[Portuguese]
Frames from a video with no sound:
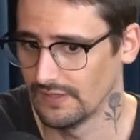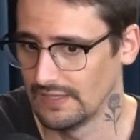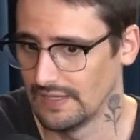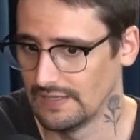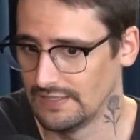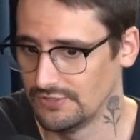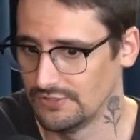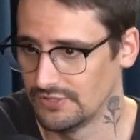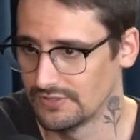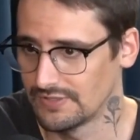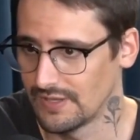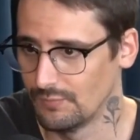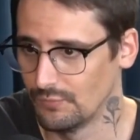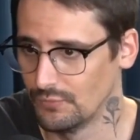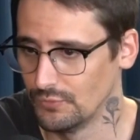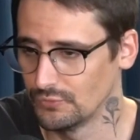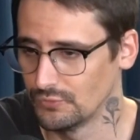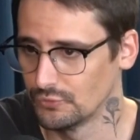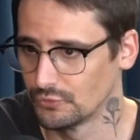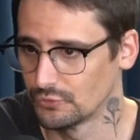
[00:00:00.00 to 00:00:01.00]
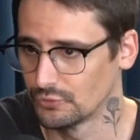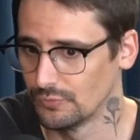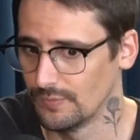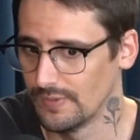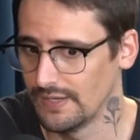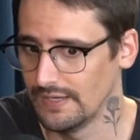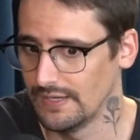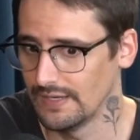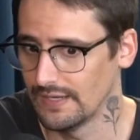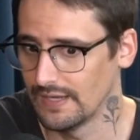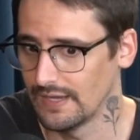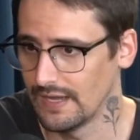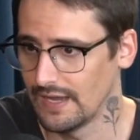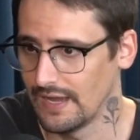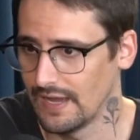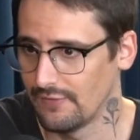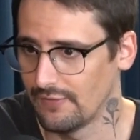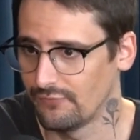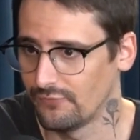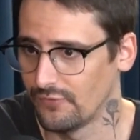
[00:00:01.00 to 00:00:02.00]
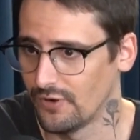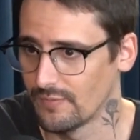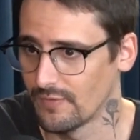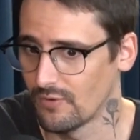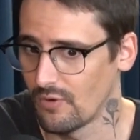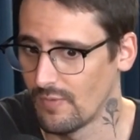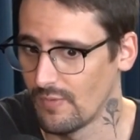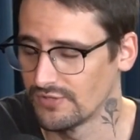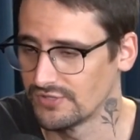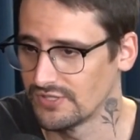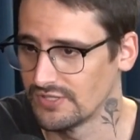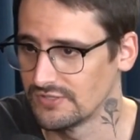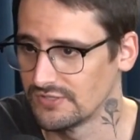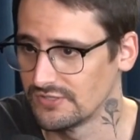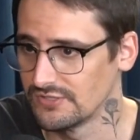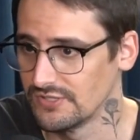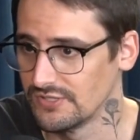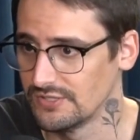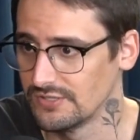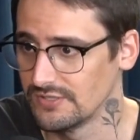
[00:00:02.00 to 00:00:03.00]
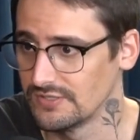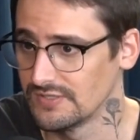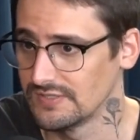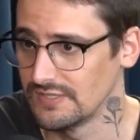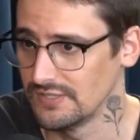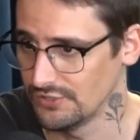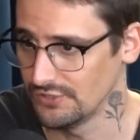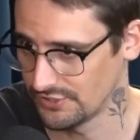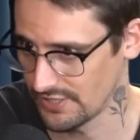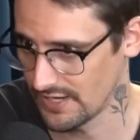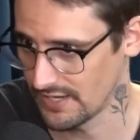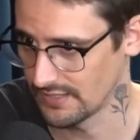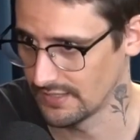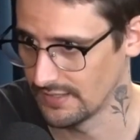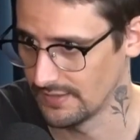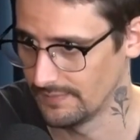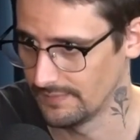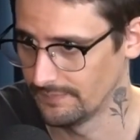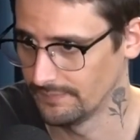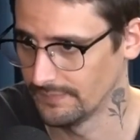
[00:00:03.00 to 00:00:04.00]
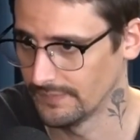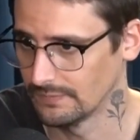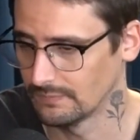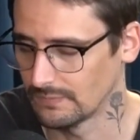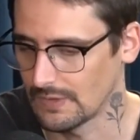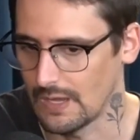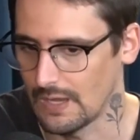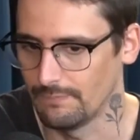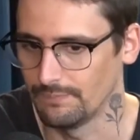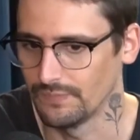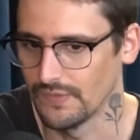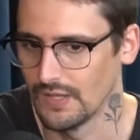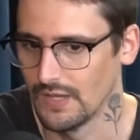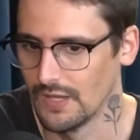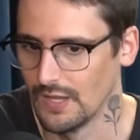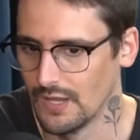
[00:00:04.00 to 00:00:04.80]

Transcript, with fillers: e ele dita muito sobre a forma como a gente se, se enxerga, tá?